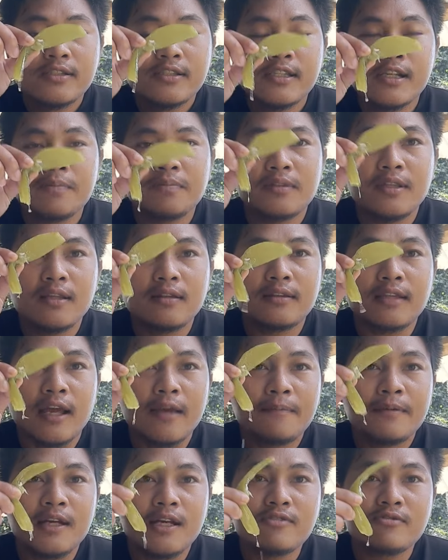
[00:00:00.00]
सिर्फ तीन
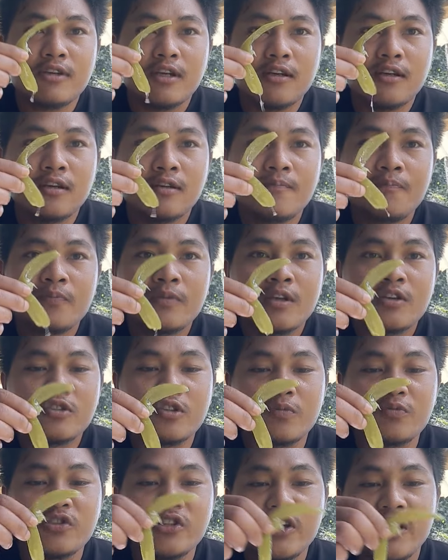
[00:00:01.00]
टाइप का जो है
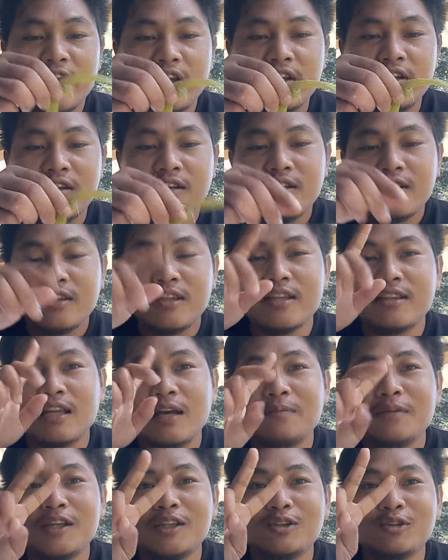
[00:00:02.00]
सब्जियाँ हैं तीन
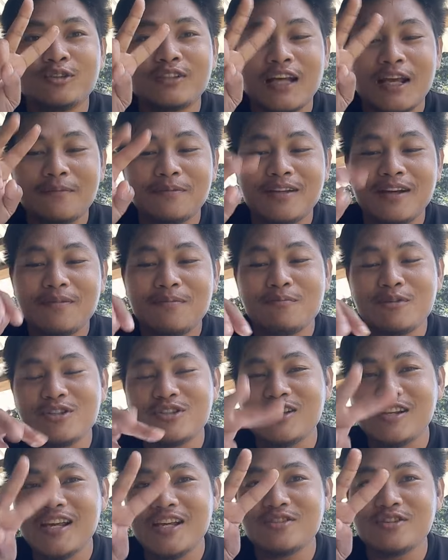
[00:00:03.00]
टाइप नहीं दो टाइप का
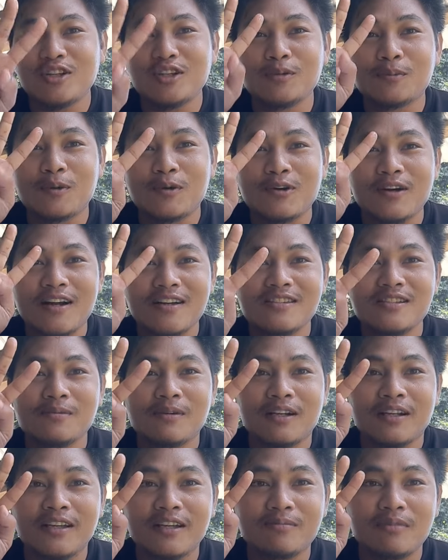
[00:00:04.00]
मछलियाँ जो है दो प्रकार से
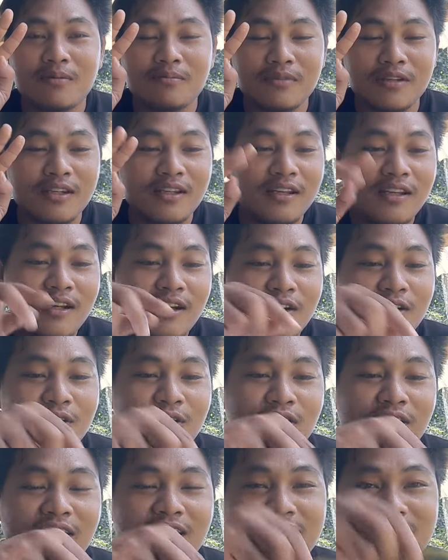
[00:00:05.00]
बनाया मम्मी ने
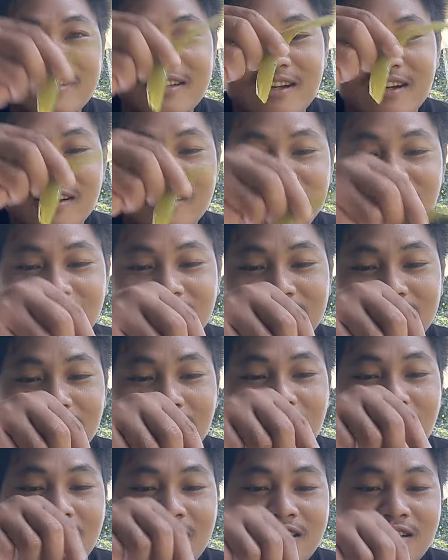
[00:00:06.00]
और ये गार
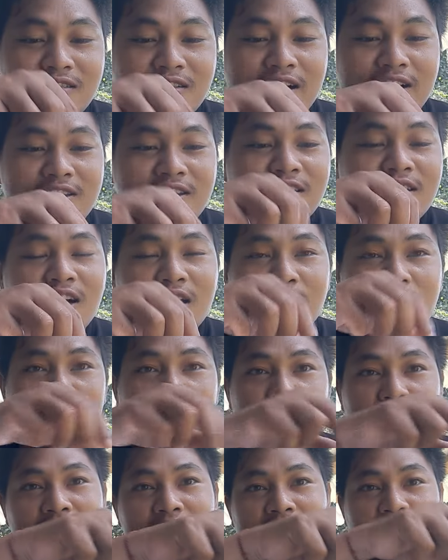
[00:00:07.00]
तो क्या सर गैस गर्मी
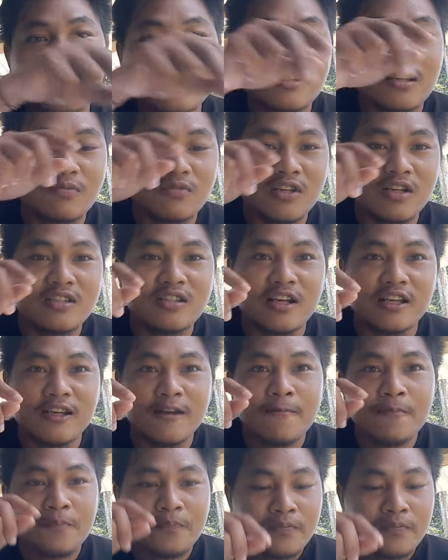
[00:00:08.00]
में और कितना सब्जियाँ चाहिए